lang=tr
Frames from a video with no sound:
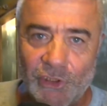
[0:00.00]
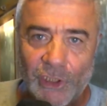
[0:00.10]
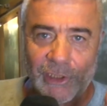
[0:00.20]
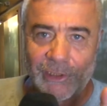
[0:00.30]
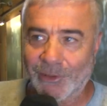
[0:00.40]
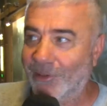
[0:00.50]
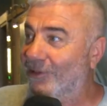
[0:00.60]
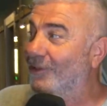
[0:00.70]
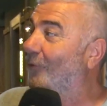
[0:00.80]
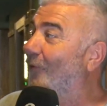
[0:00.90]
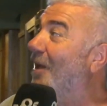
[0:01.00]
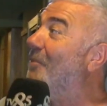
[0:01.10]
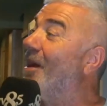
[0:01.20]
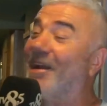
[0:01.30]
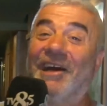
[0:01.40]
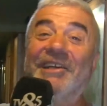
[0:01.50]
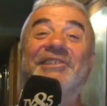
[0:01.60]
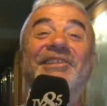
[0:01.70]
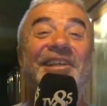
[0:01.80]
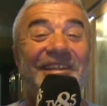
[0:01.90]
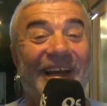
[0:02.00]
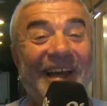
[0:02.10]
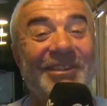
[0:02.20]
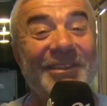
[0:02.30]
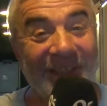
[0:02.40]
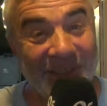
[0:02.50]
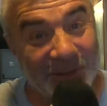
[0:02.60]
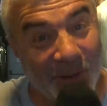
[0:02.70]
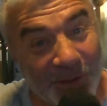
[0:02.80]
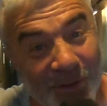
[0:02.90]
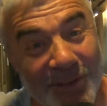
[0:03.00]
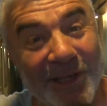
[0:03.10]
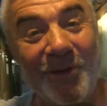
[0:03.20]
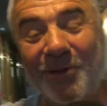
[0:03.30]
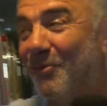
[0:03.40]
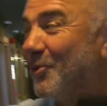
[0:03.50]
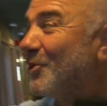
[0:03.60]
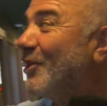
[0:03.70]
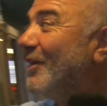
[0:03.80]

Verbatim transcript: Şoray'ın odası. Ve hemen karşısında da çok güzel olmuş.